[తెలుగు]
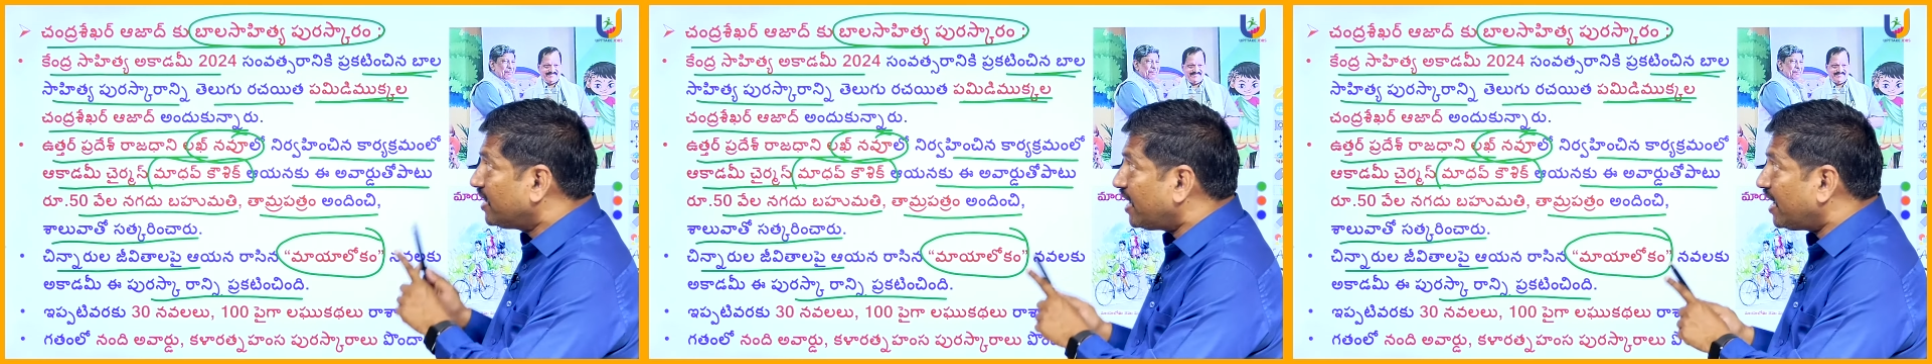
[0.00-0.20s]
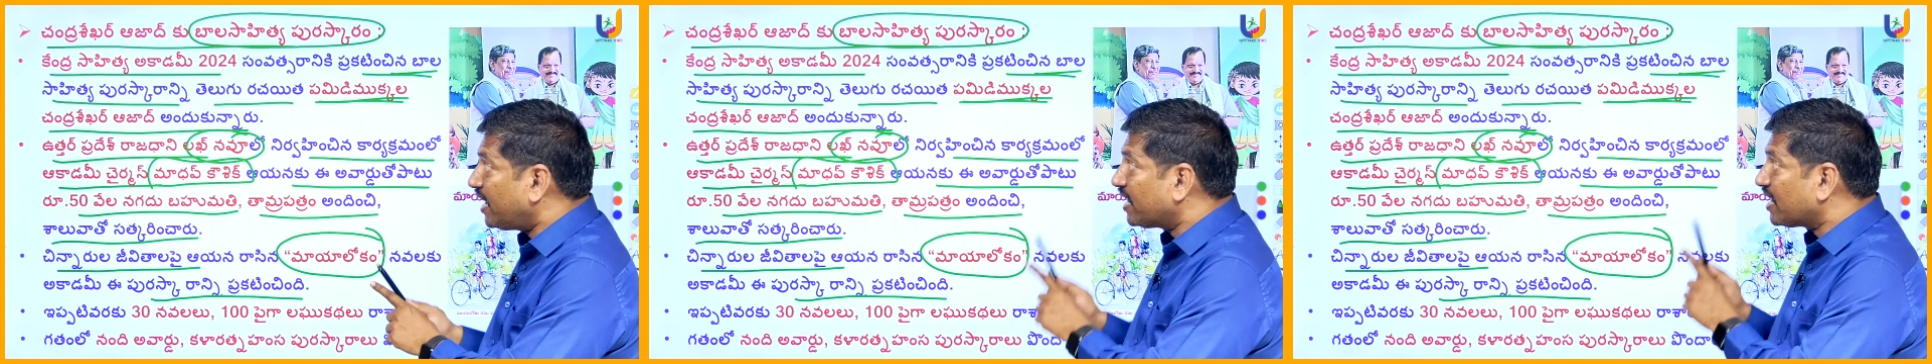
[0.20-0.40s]

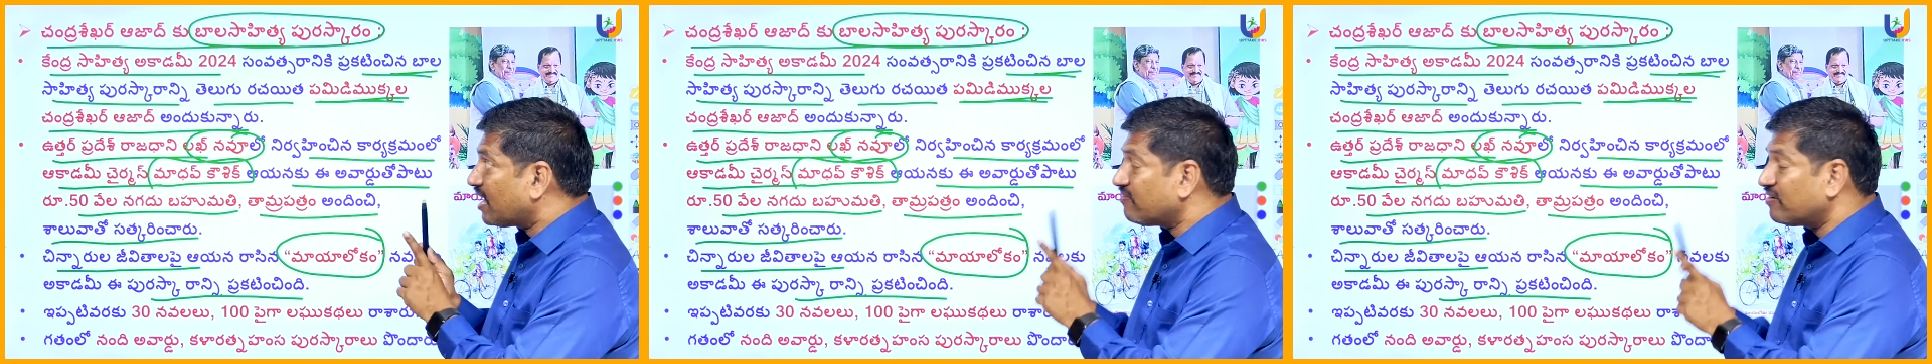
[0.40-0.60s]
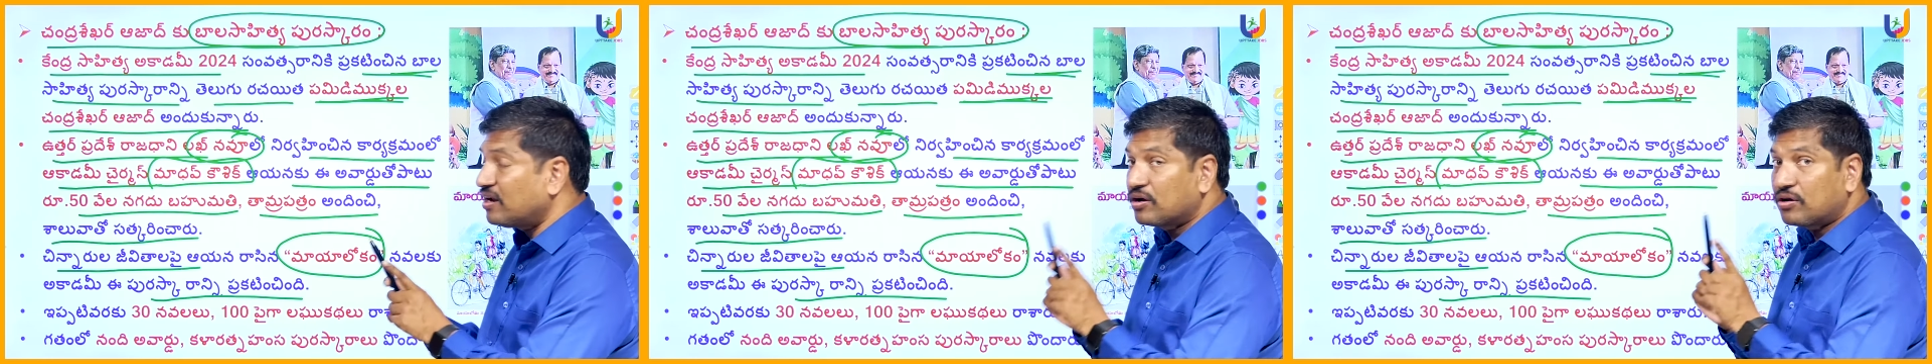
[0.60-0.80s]
ఏ
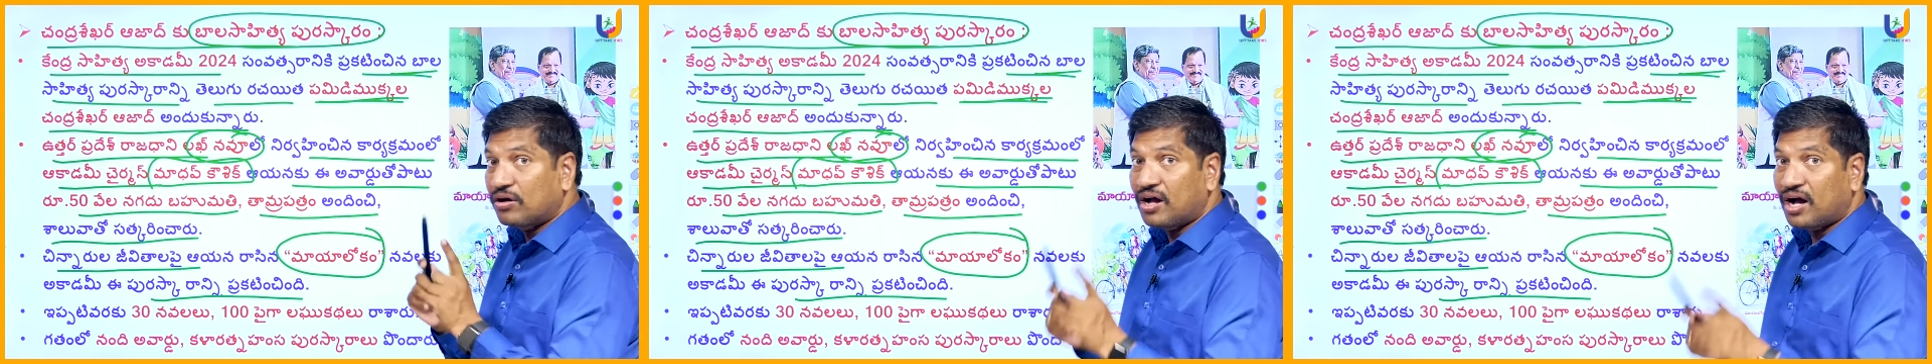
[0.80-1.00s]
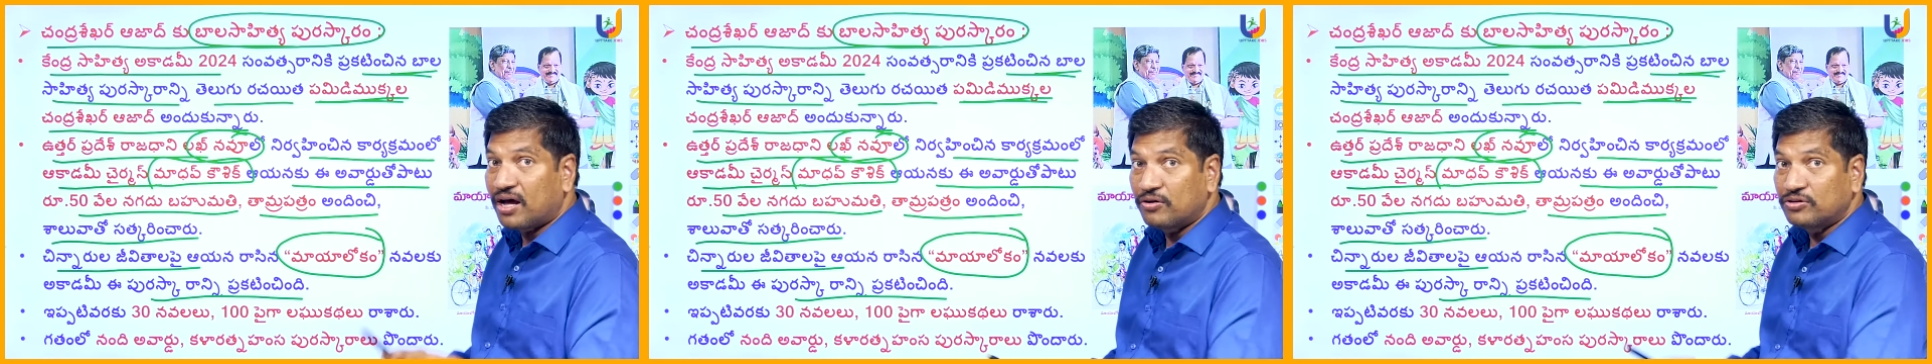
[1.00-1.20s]
నవలకు
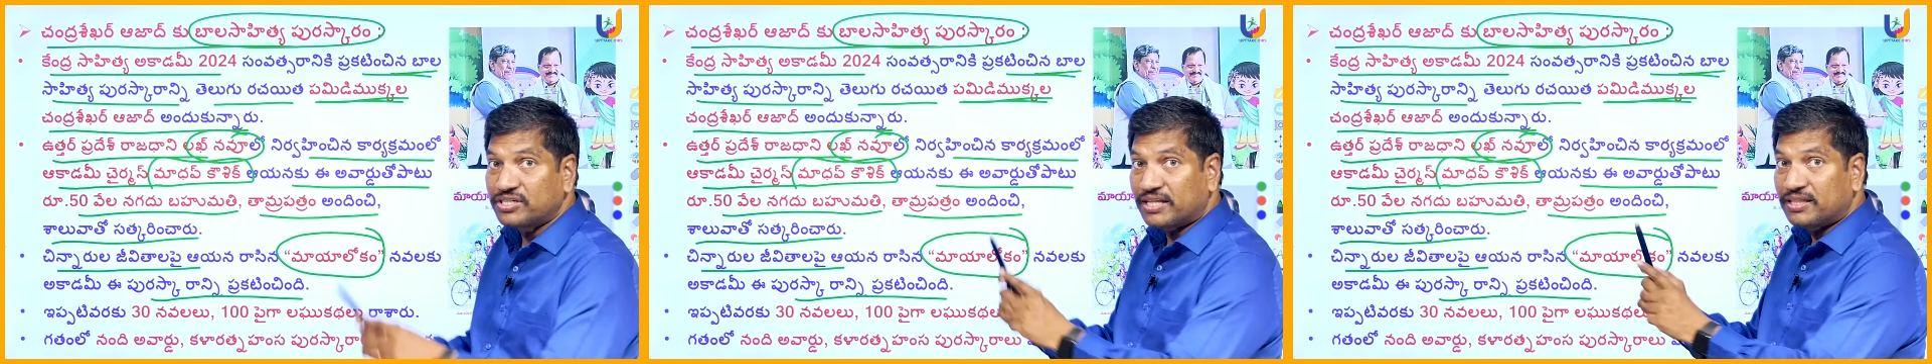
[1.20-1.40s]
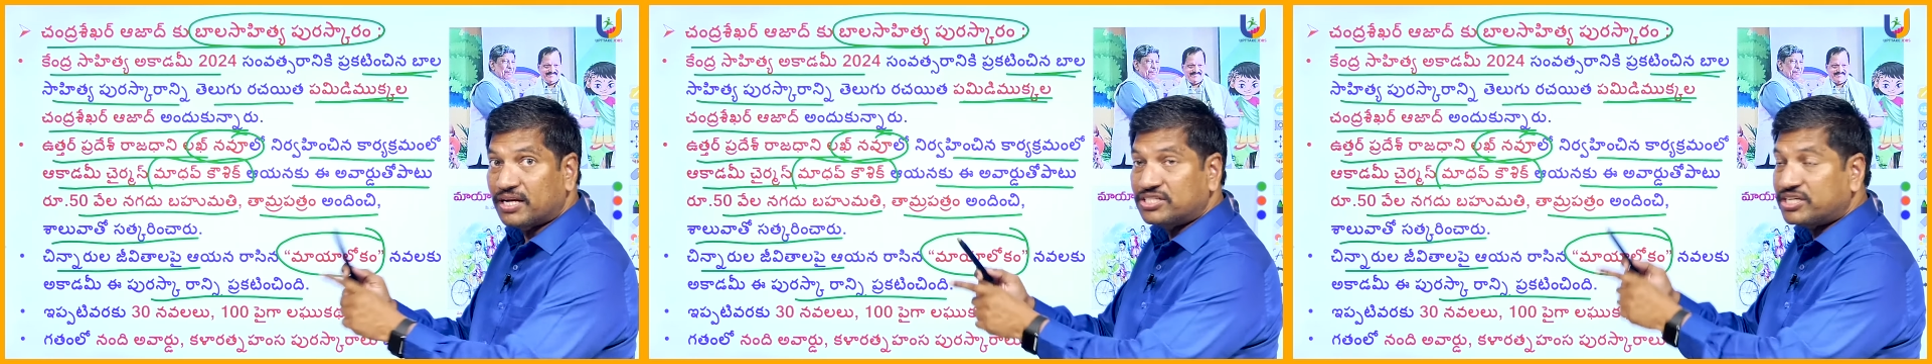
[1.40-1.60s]
గాను
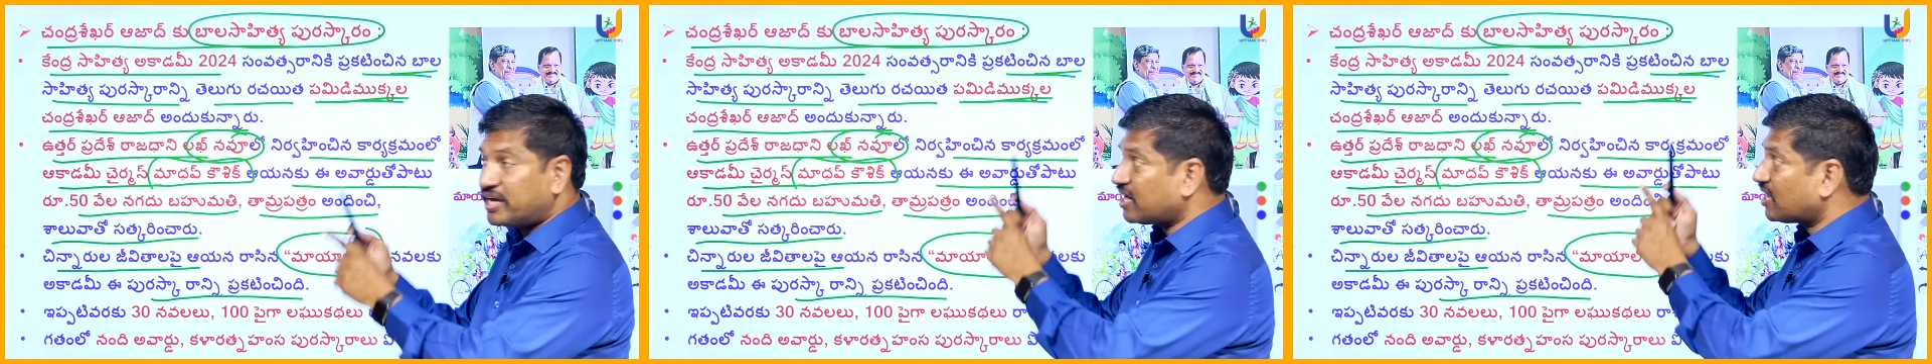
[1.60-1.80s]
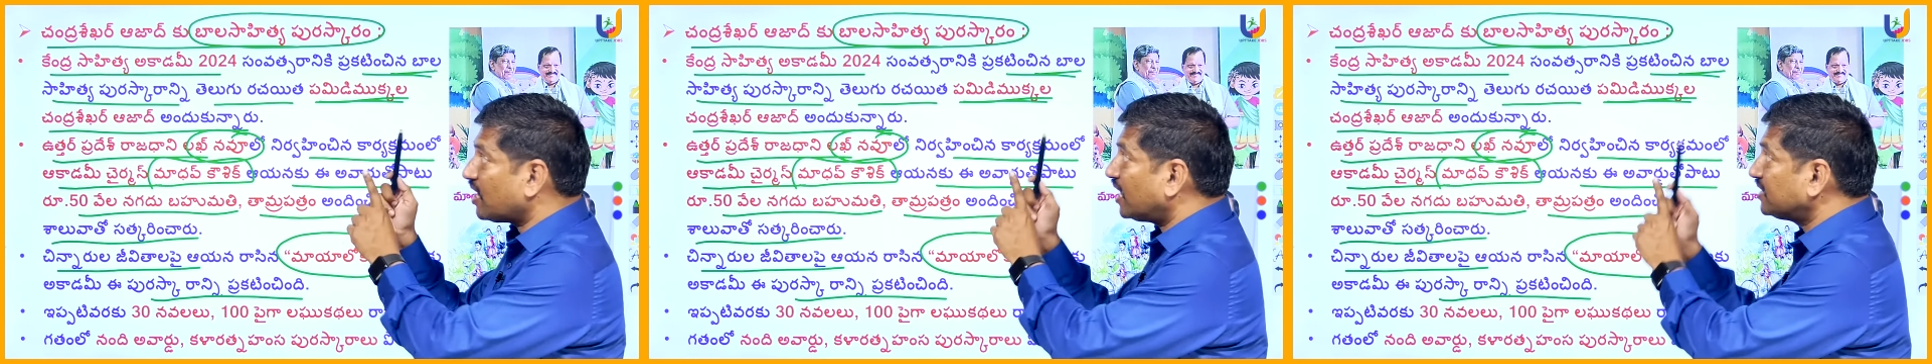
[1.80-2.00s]

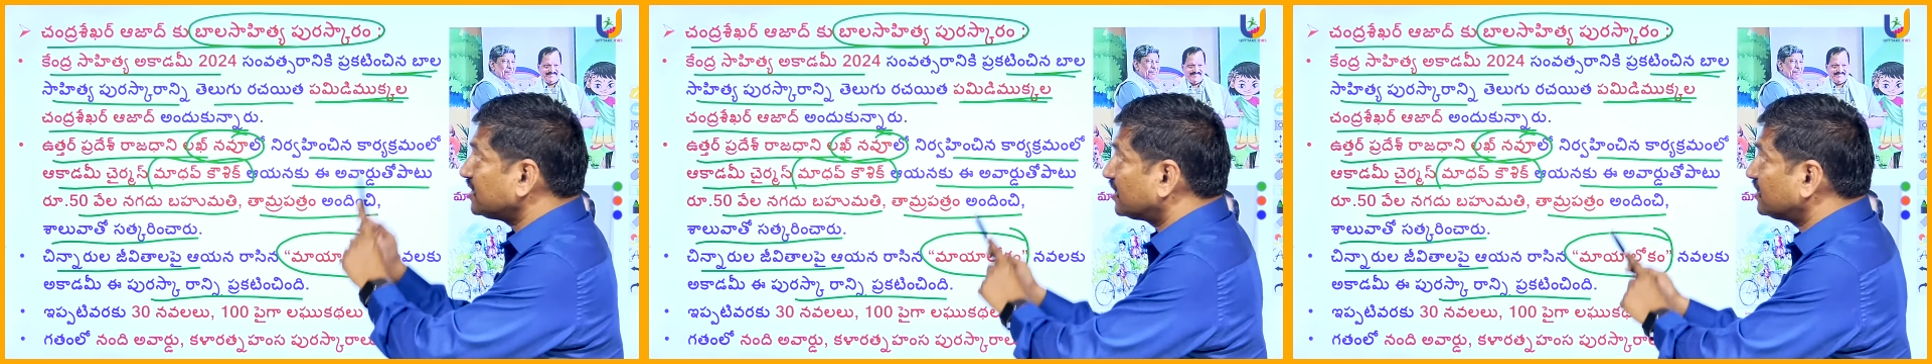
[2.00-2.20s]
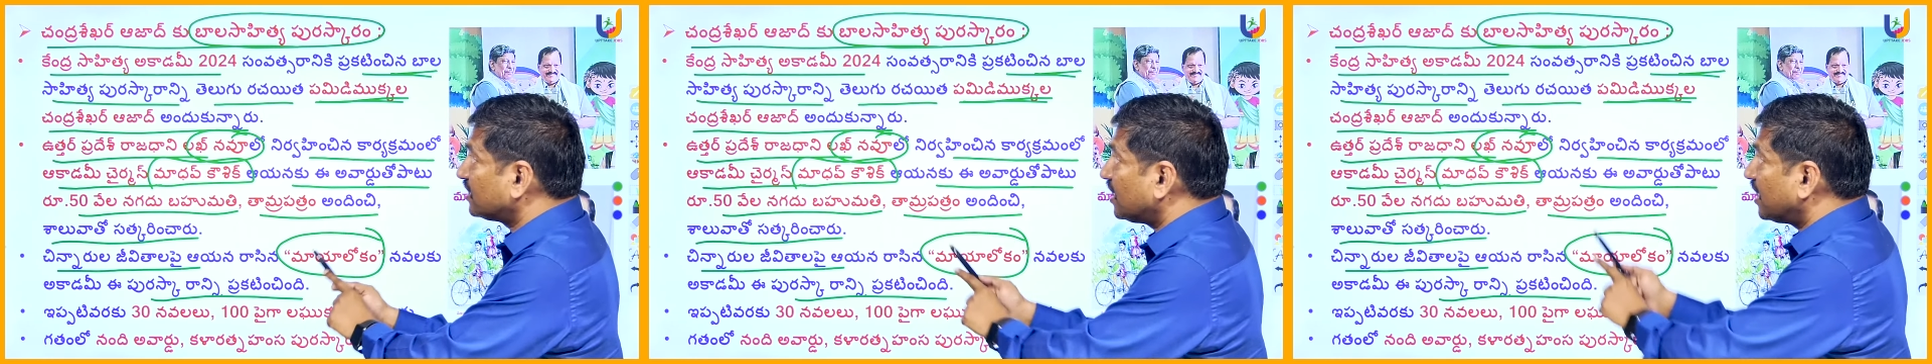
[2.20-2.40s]
చంద్రశేఖర్ ఆజాద్